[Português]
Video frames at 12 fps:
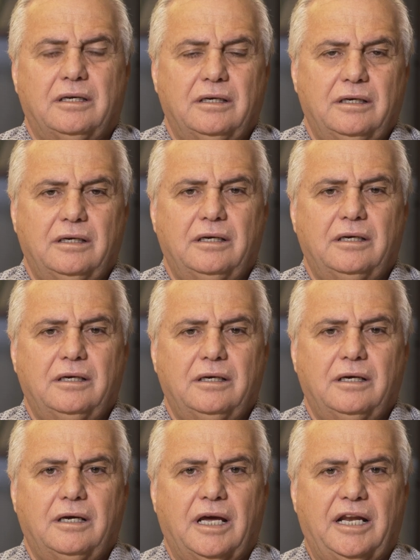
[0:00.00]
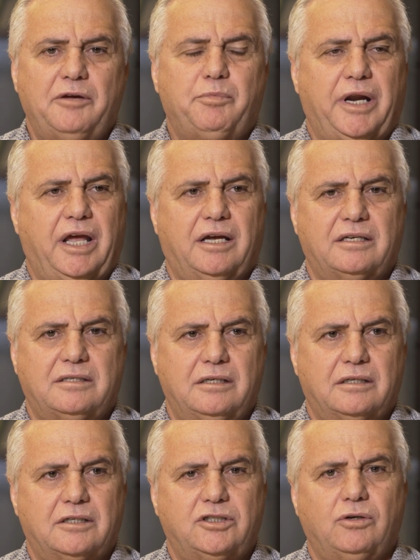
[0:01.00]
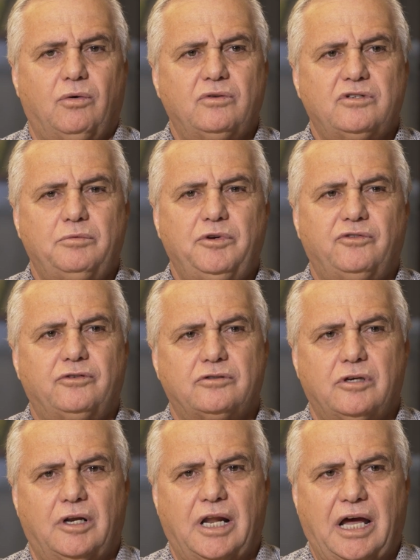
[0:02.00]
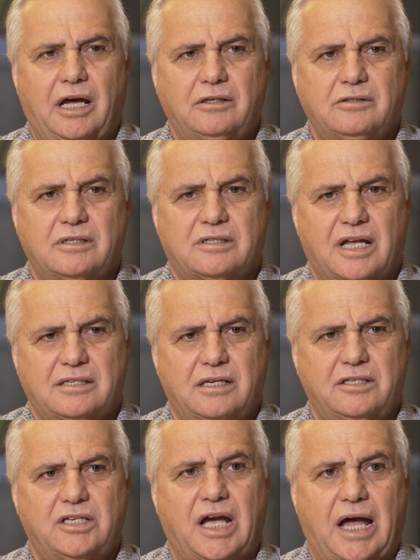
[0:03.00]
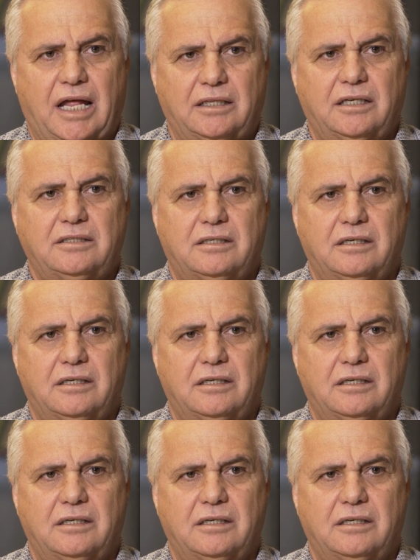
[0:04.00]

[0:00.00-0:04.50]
que ela emprega cerca de 11 mil funcionários, está sediada em